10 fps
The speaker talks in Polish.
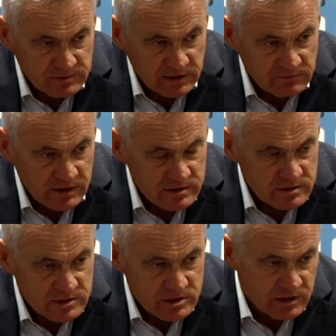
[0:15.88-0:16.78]

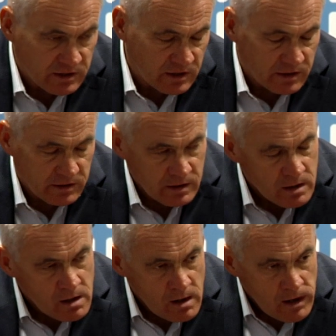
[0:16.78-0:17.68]
najwyraźniej ciśnienia i,
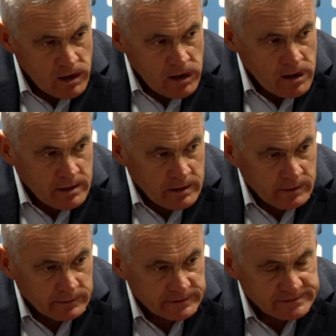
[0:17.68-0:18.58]

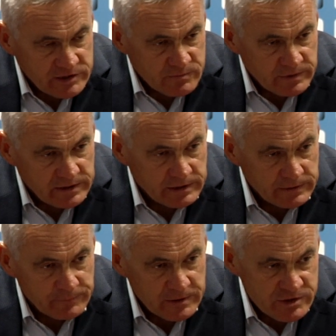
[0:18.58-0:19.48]
i jesteśmy
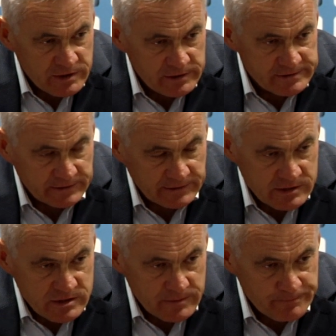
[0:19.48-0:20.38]
w pierwszej lidze,
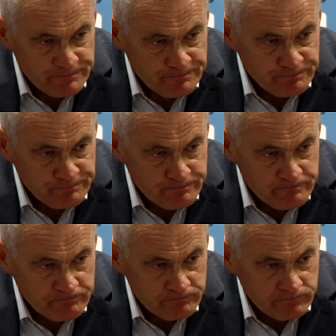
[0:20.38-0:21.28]
także
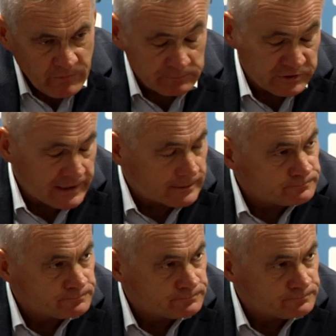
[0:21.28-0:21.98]
tyle.